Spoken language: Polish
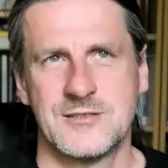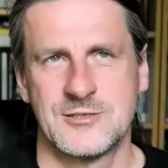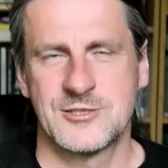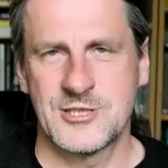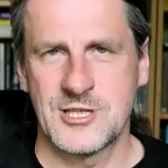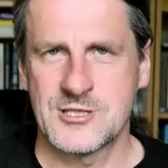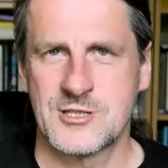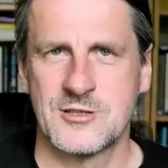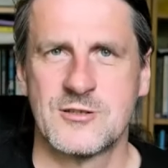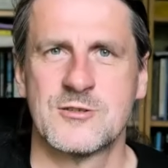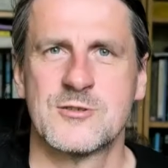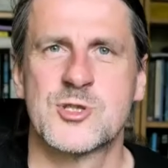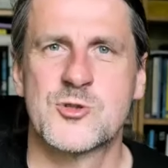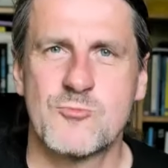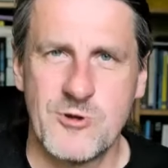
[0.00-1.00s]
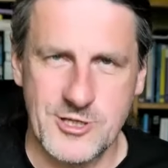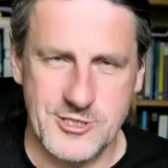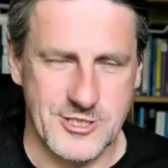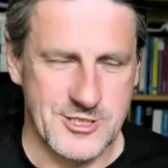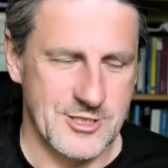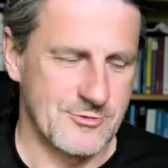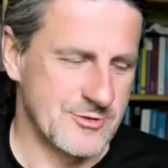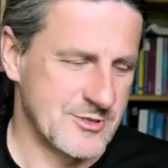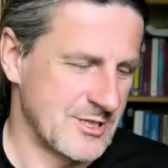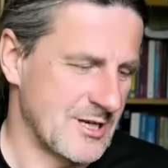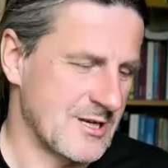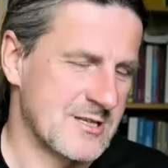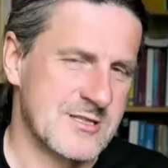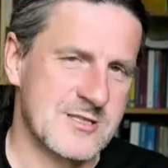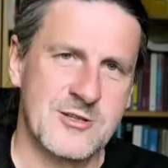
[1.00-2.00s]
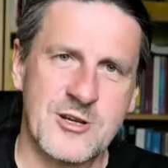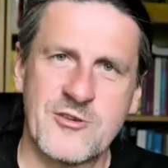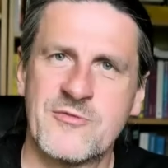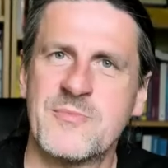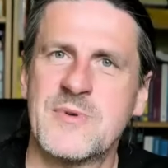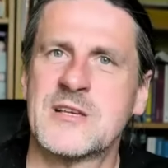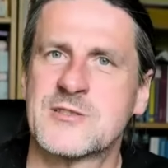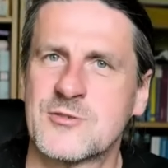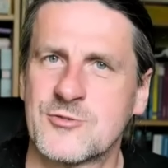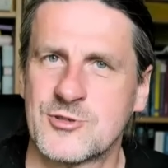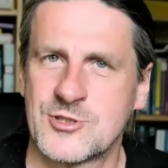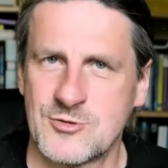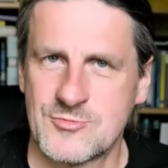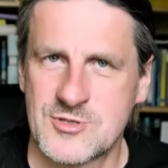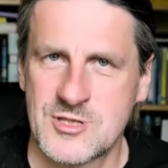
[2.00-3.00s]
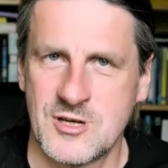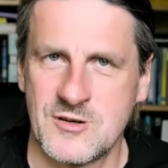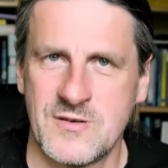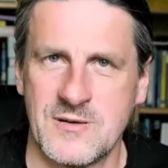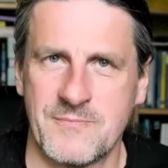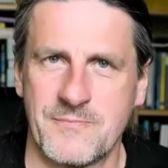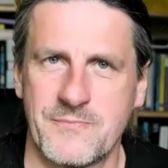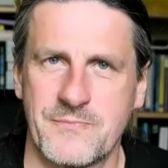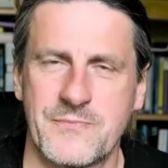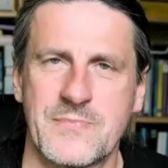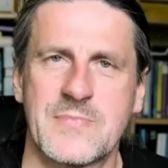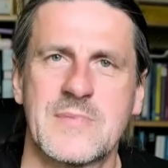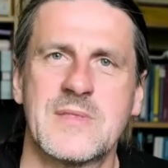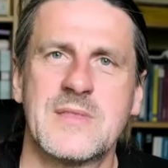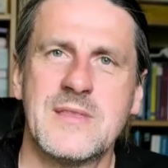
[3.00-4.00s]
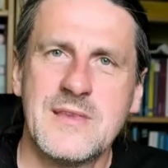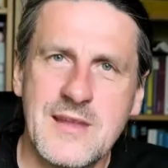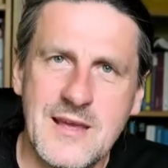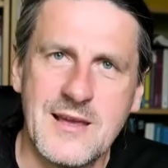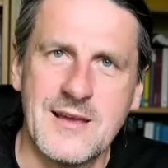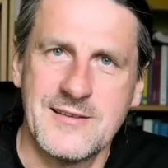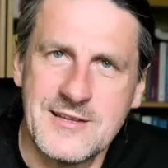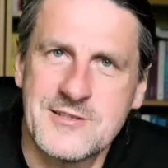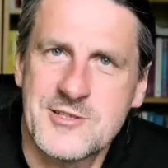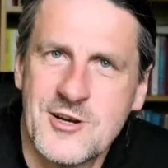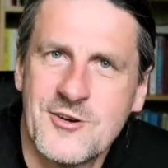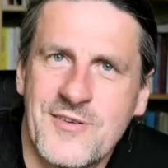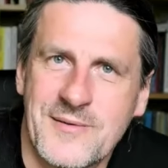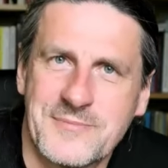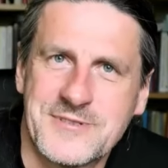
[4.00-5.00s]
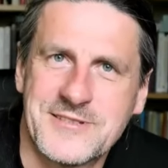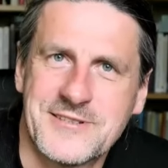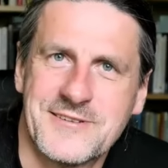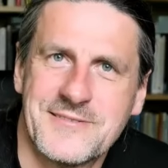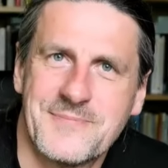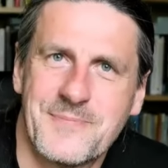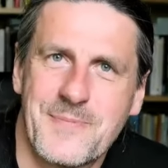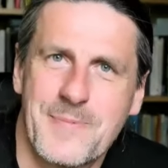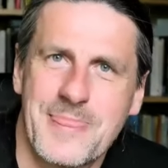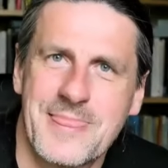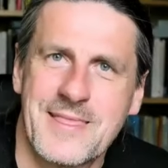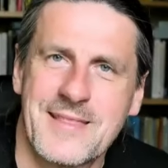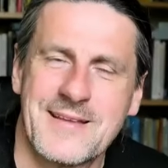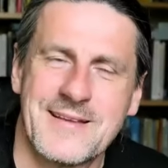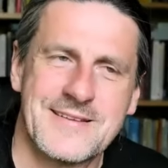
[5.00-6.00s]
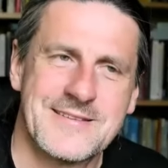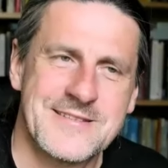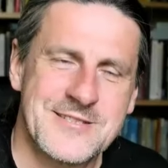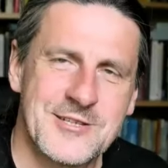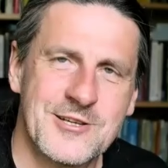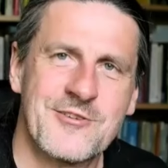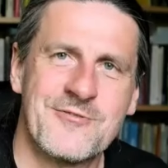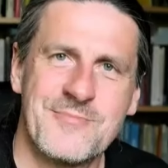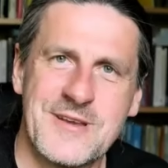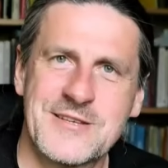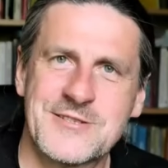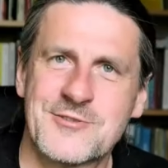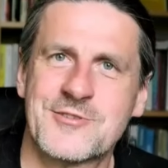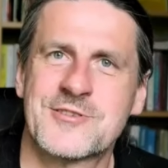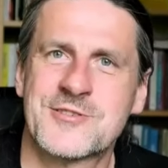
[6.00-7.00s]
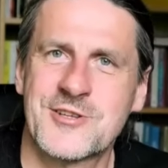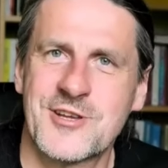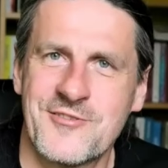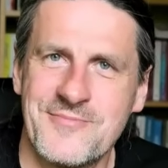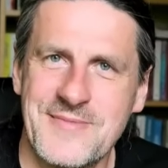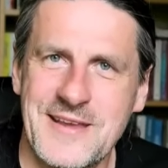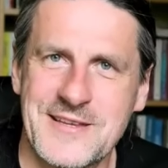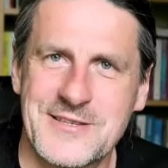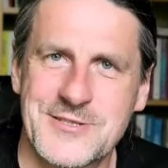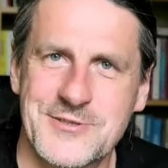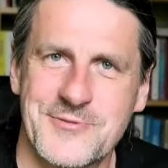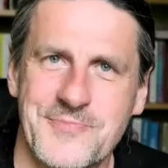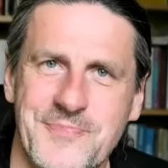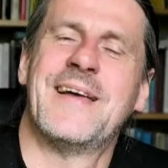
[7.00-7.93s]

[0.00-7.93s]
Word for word: Często słyszy się, że jak stoję w miejscu, to się cofam. Nie, nie cofam się. Stoję w miejscu, to stoję w miejscu.